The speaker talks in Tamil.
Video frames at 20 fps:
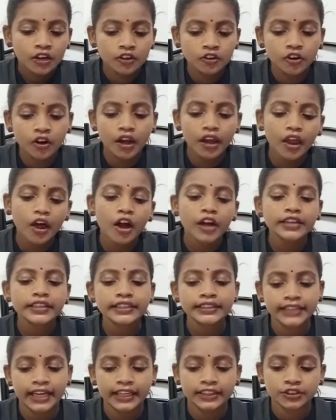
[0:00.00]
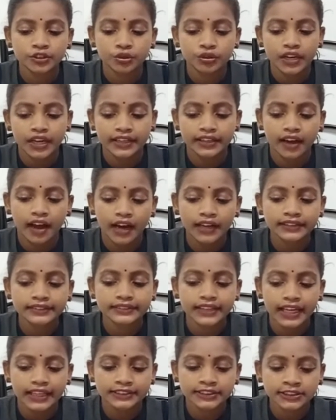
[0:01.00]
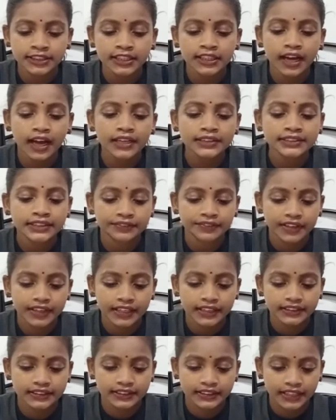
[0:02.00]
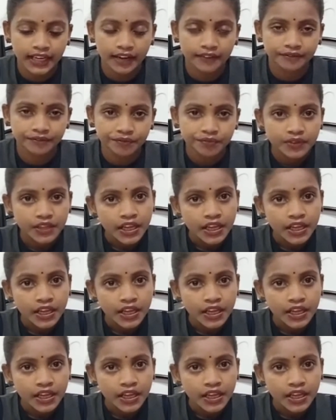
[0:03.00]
உங்களோடு இணைந்துள்ள நான் தர்ஷனா சிவரத்தினம்